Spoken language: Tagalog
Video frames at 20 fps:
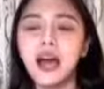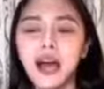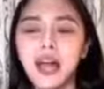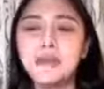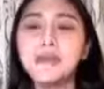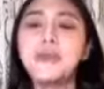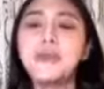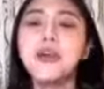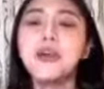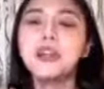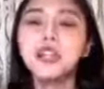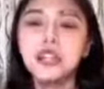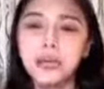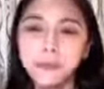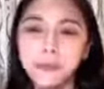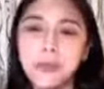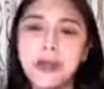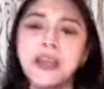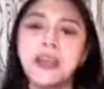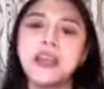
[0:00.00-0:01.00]
ay pwede
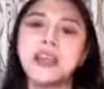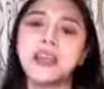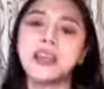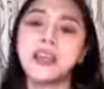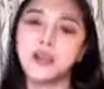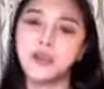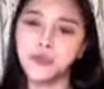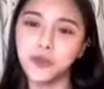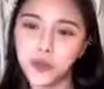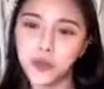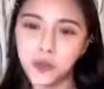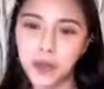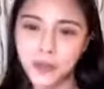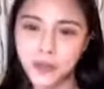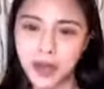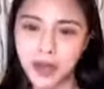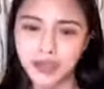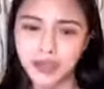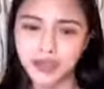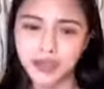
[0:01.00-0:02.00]
ng pala ikaw
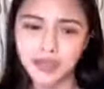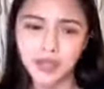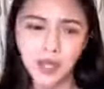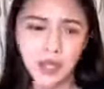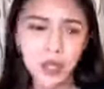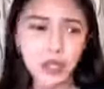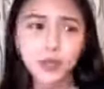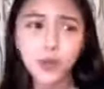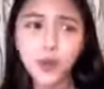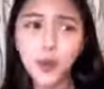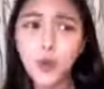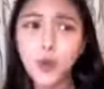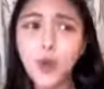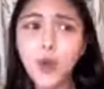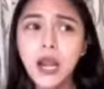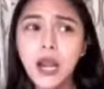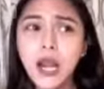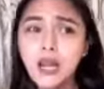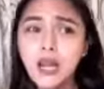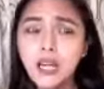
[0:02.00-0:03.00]
lumabas. So kung
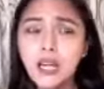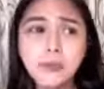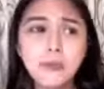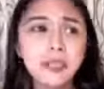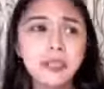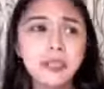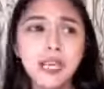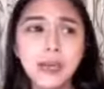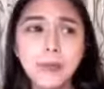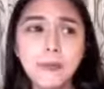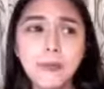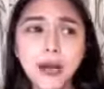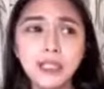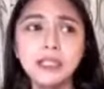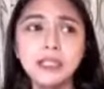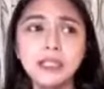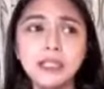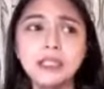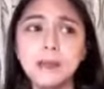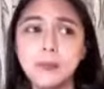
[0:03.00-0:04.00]
wala ka namang
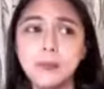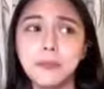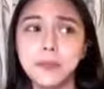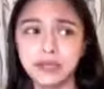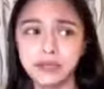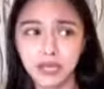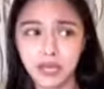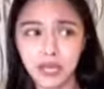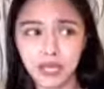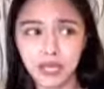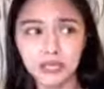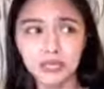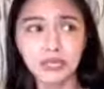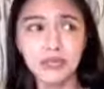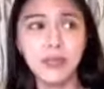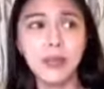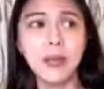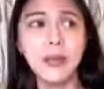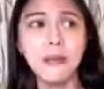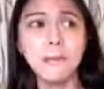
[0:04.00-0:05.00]
nilabag na
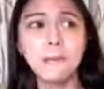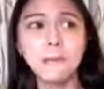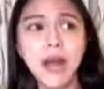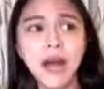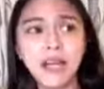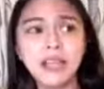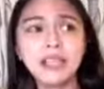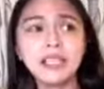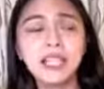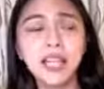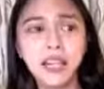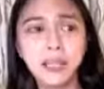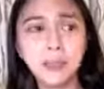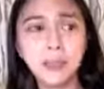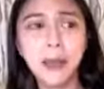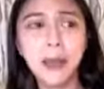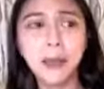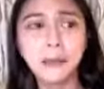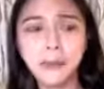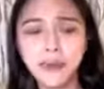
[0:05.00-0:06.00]
batas, bakit ka
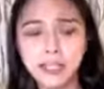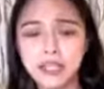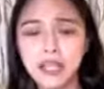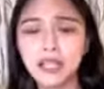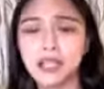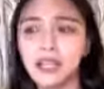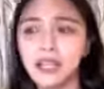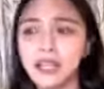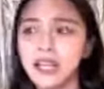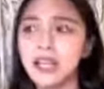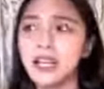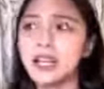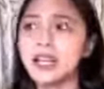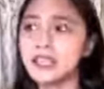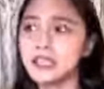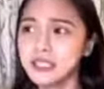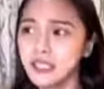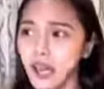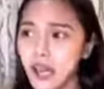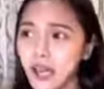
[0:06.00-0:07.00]
ipapasara ng
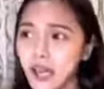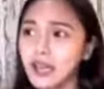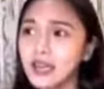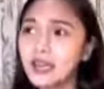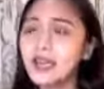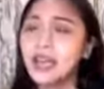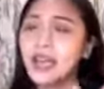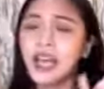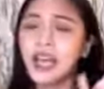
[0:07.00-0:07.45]
isang